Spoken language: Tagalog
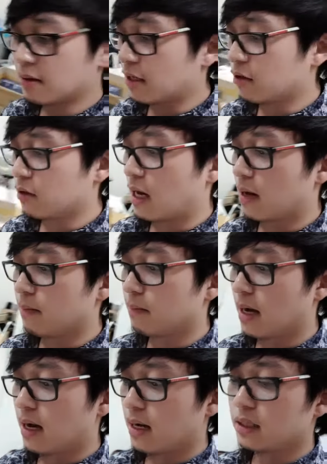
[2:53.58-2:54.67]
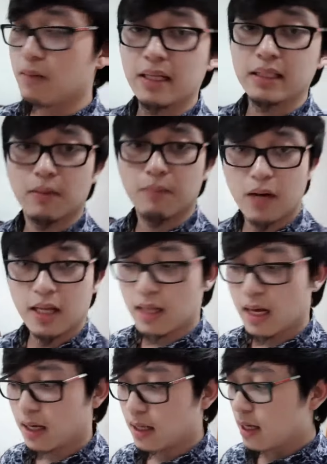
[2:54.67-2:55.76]
ano ang um, mga demand sa
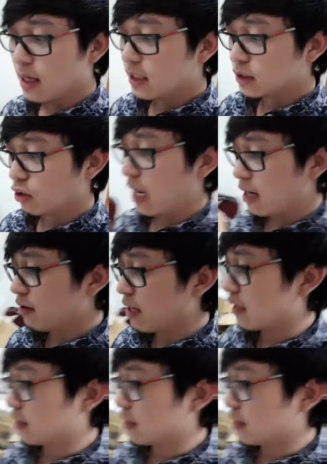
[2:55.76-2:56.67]
product. So lalo na